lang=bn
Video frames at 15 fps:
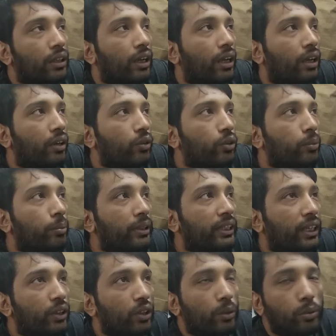হ্যাঁ উনি
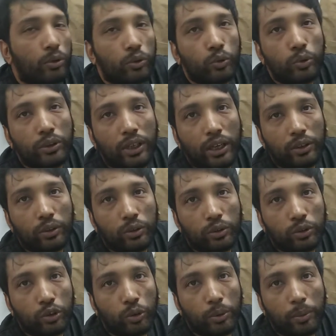বিখ্যাত এবং কুখ্যাত
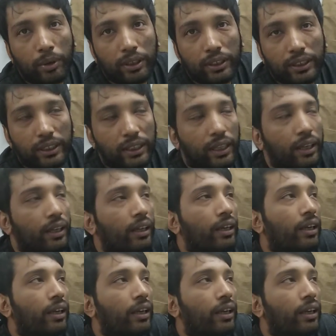ছবি বানাতে গিয়ে